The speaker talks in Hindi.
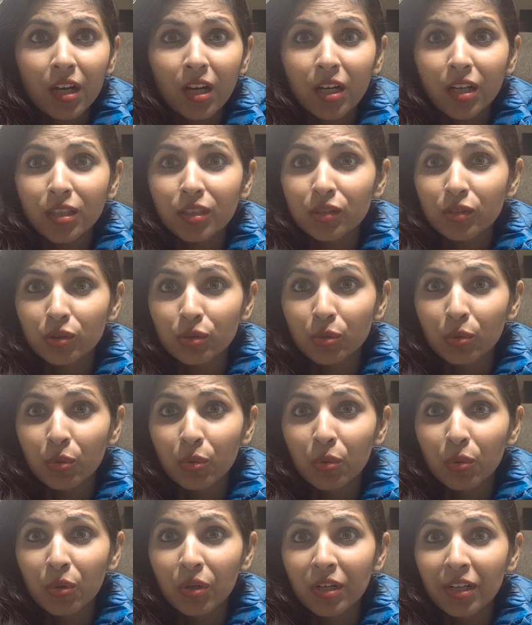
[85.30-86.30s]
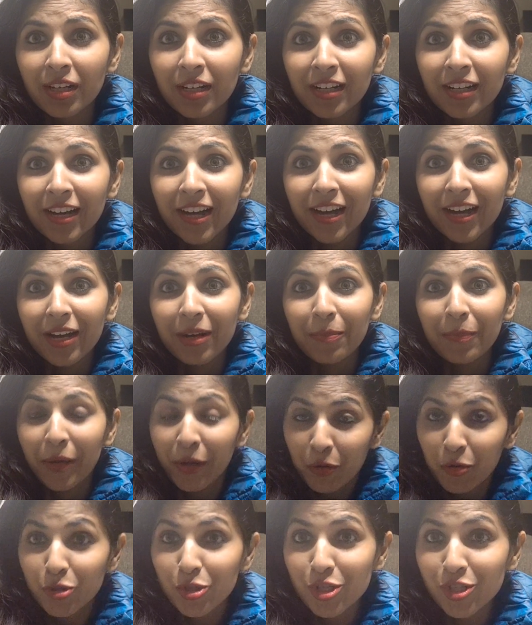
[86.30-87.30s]
जो
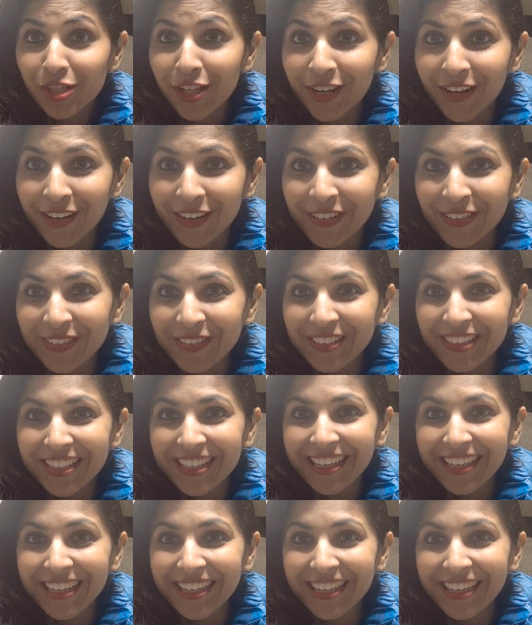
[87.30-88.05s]
मैं कोशिश कर रही हूँ